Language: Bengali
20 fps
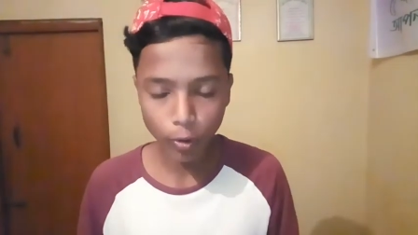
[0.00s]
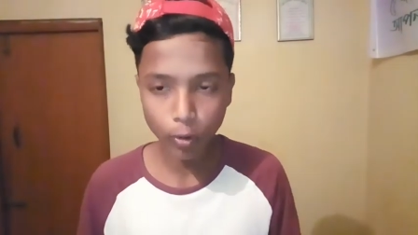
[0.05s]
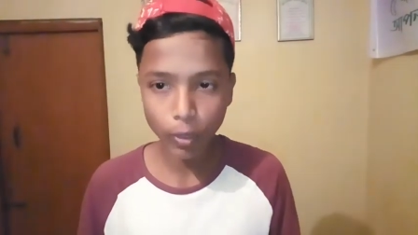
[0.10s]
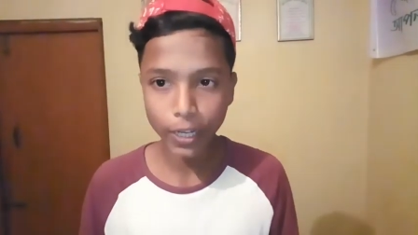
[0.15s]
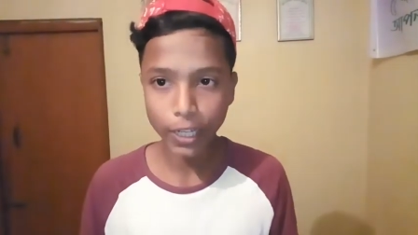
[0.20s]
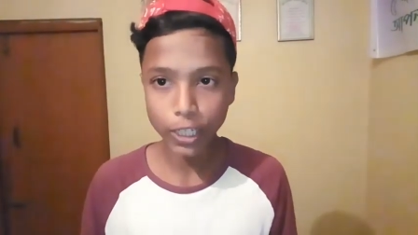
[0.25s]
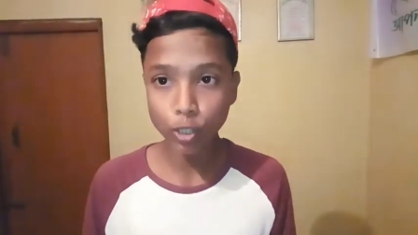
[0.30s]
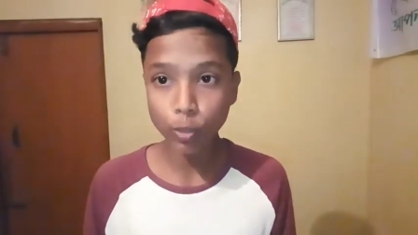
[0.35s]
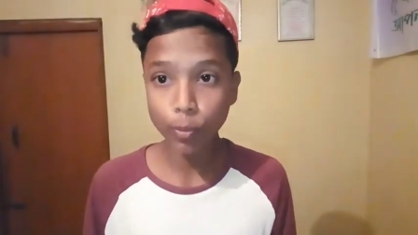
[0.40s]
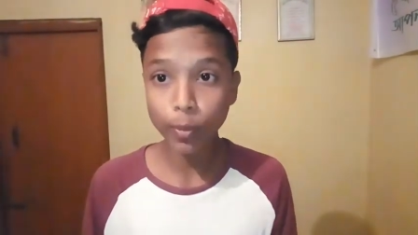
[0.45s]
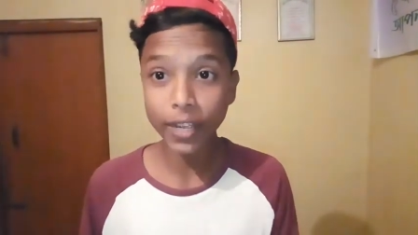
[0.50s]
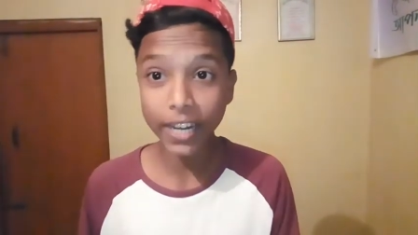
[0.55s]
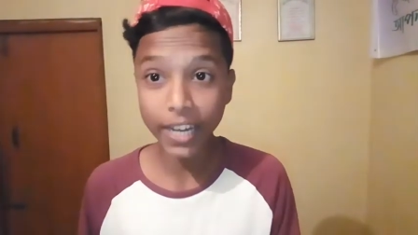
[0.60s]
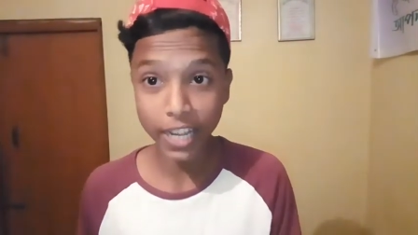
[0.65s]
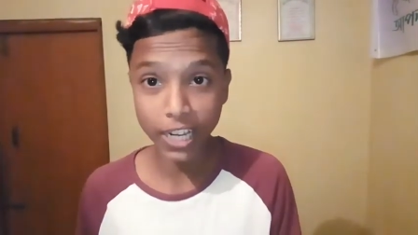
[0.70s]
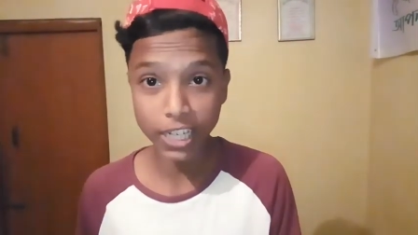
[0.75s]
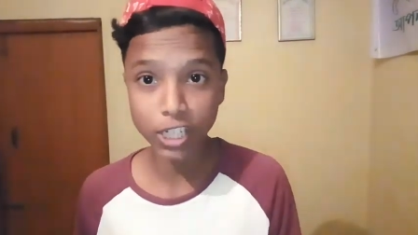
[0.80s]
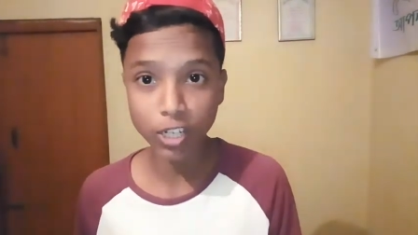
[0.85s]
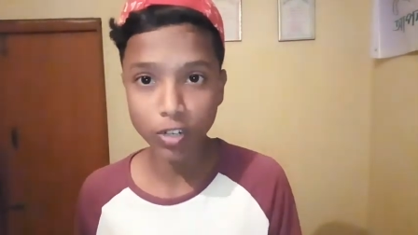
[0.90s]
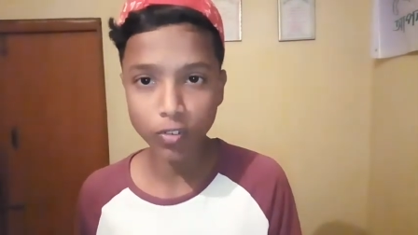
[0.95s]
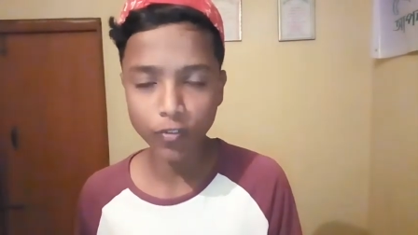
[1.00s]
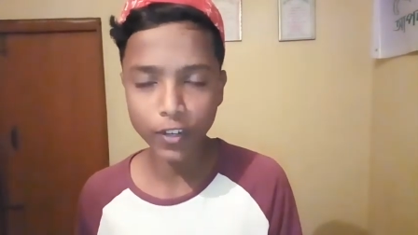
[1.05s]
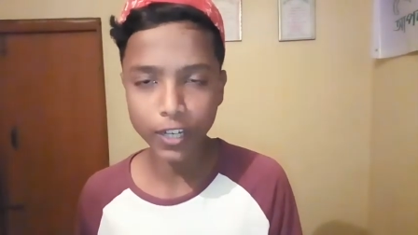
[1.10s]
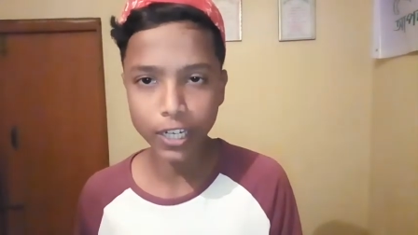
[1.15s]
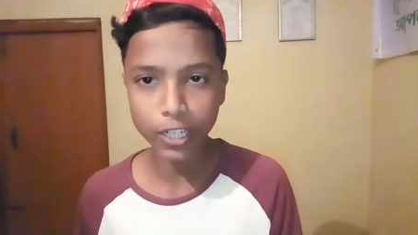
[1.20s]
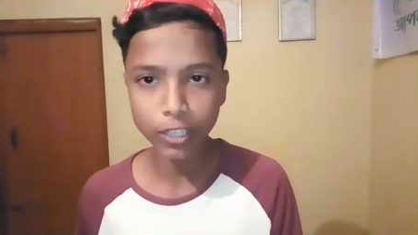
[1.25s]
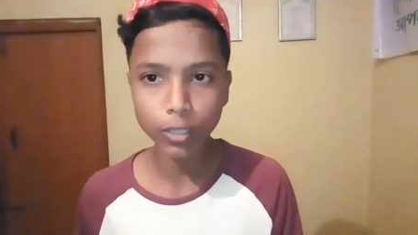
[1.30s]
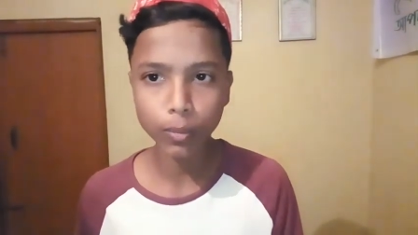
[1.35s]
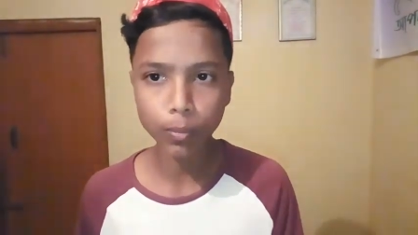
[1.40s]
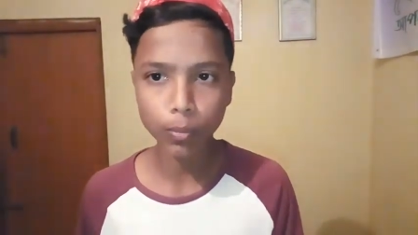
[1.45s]
অনেক সময় রিয়াকশন
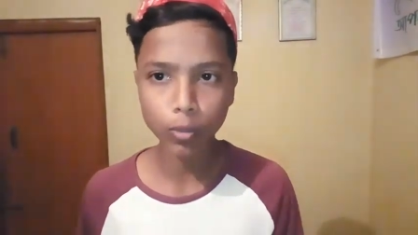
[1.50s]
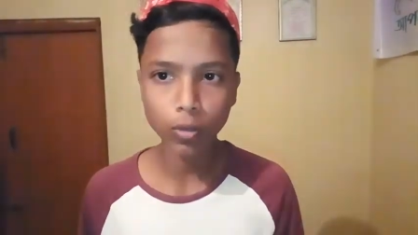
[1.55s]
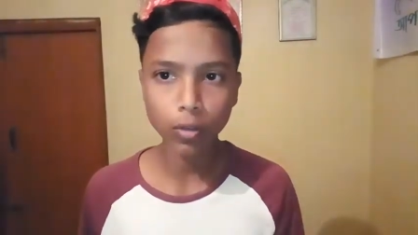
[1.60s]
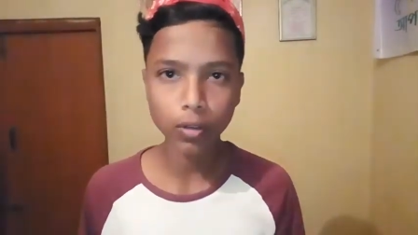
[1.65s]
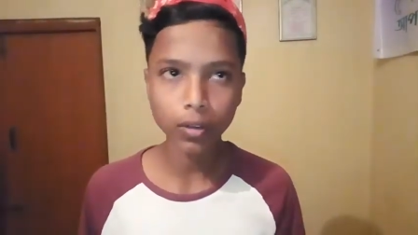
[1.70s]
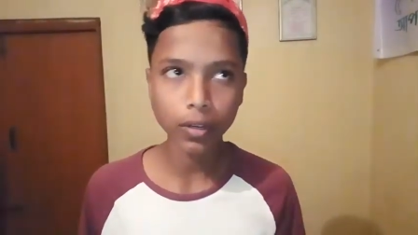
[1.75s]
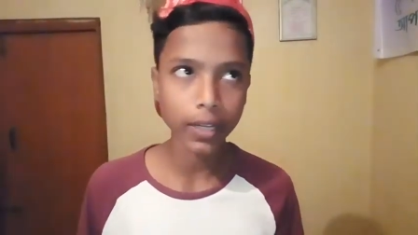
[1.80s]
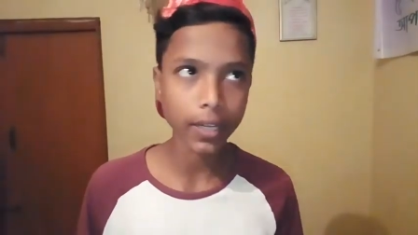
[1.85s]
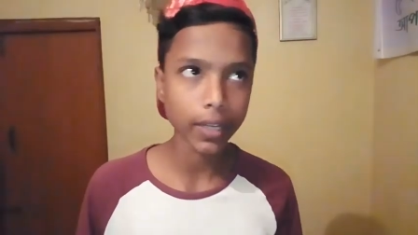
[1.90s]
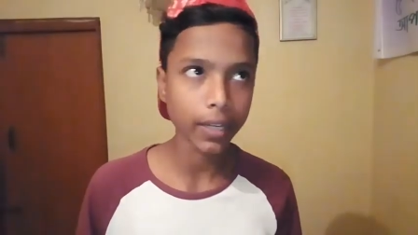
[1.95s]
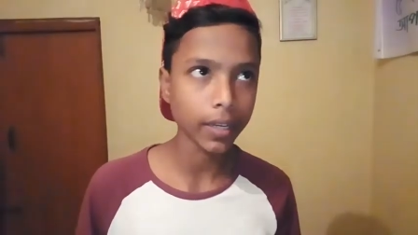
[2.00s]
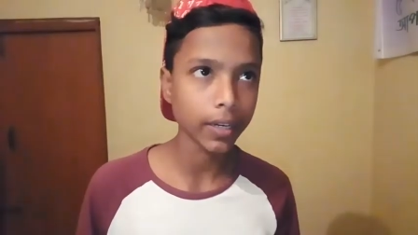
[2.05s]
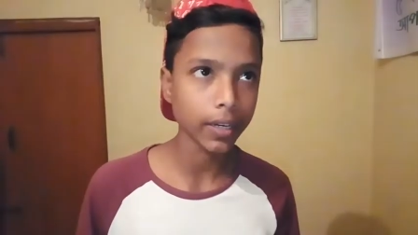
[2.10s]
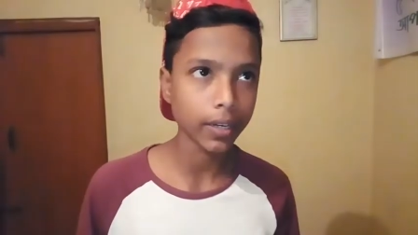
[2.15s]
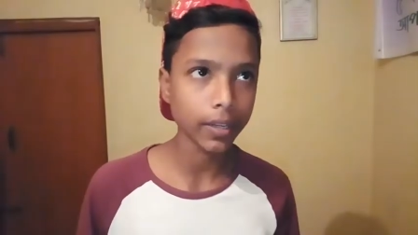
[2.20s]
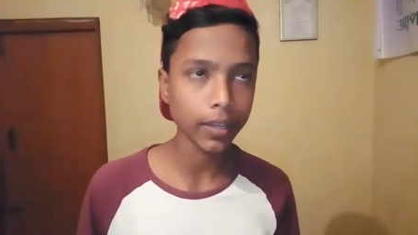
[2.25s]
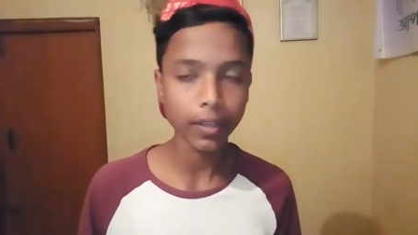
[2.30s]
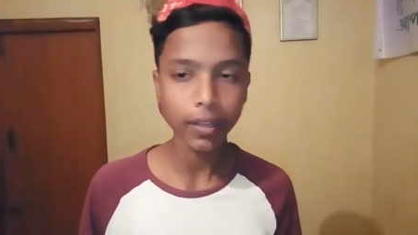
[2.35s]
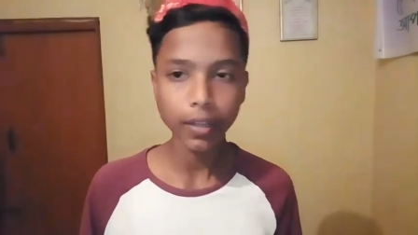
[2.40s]
ভিডিও দেবো অ্যান্ড